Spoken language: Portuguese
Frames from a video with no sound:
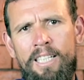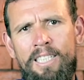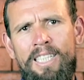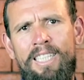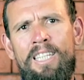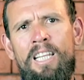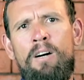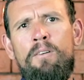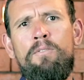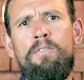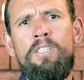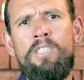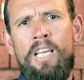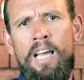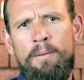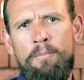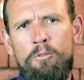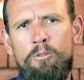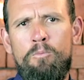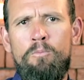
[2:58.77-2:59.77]
se não
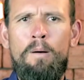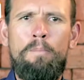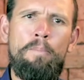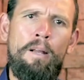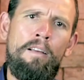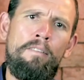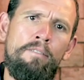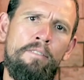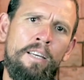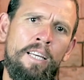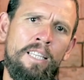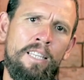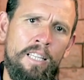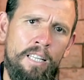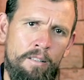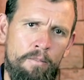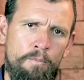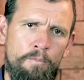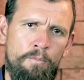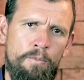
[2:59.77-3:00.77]
fizermos uma
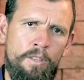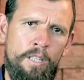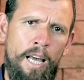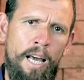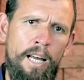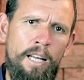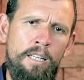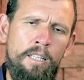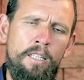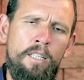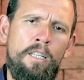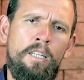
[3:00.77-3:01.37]
pré-venda, tá?